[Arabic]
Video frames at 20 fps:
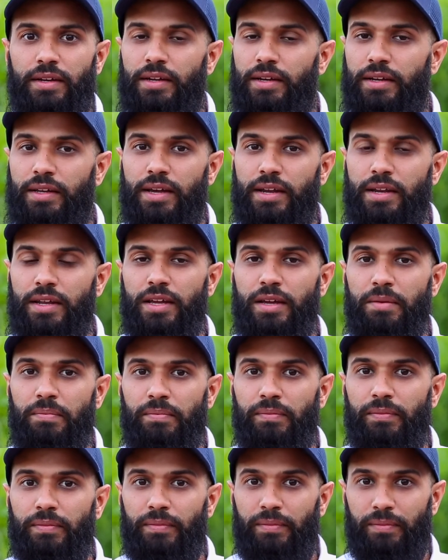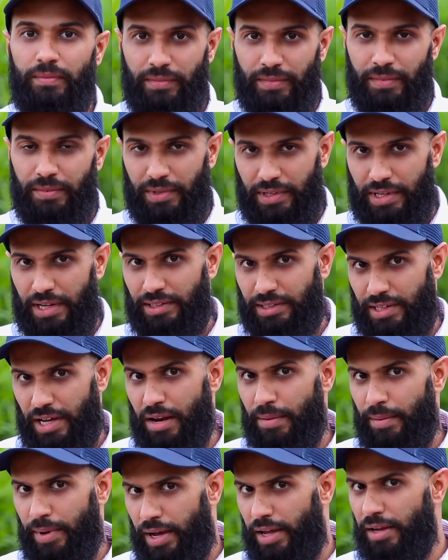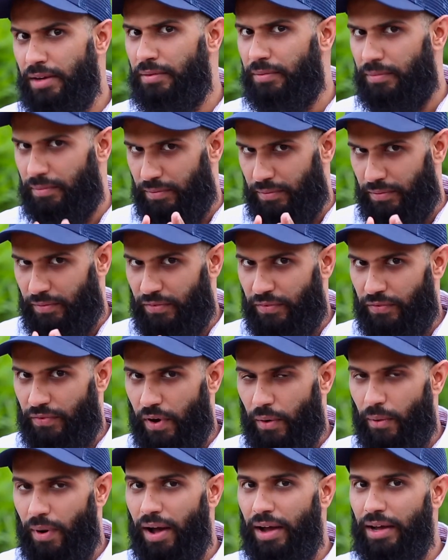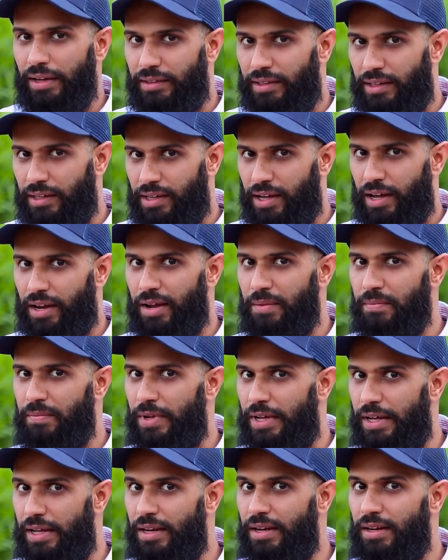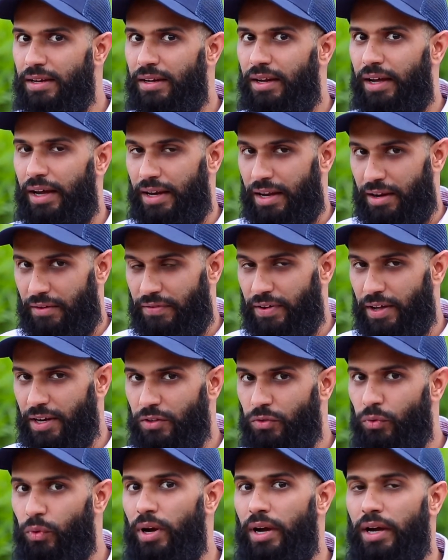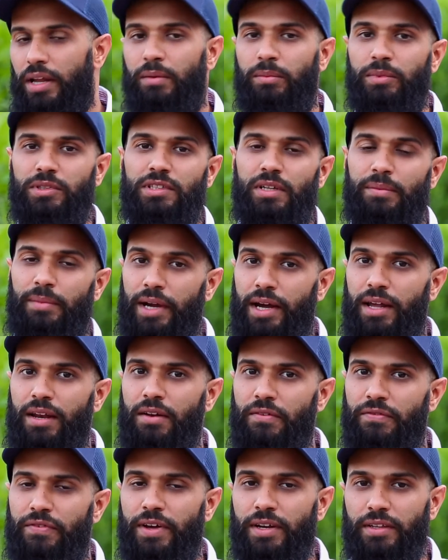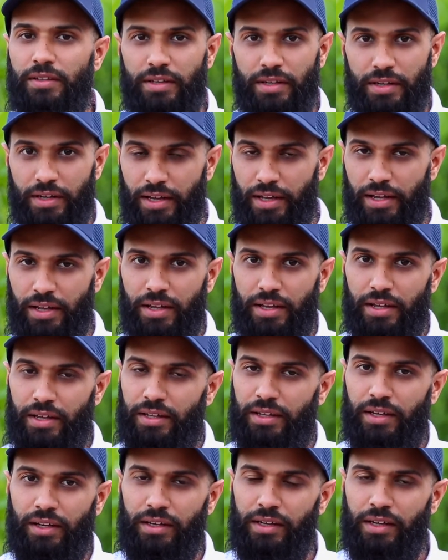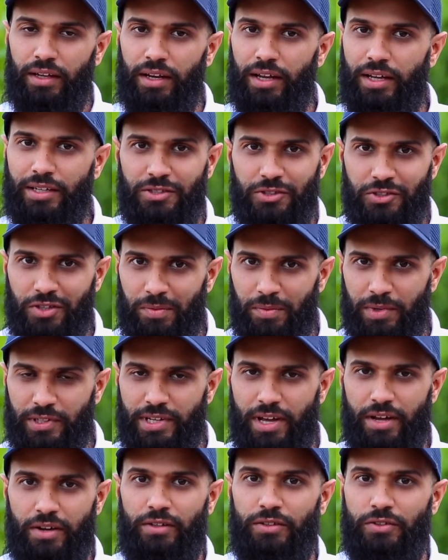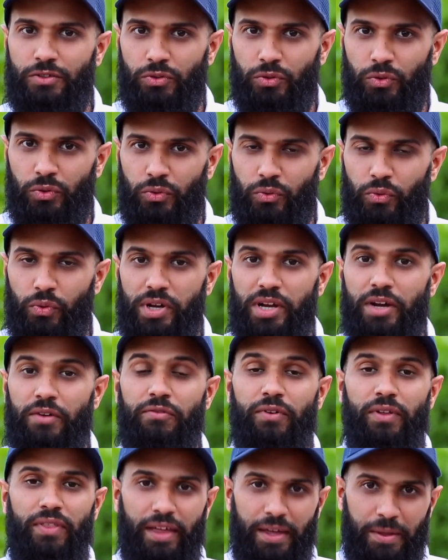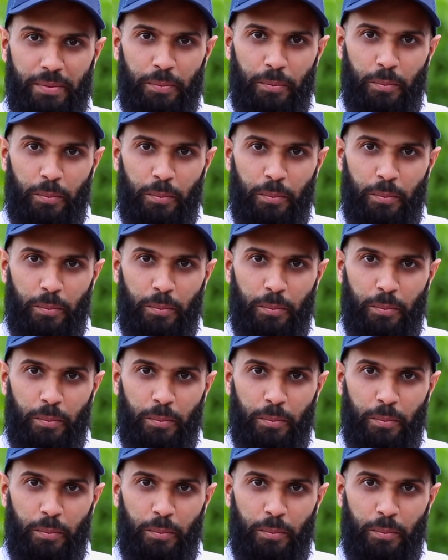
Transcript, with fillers: الكريم قاعد نتكلم عن فوائد الكرم على الفرد وعلى المجتمع على الفرد قلنا يقيه الله عز وجل مصارع السوء ويحفظه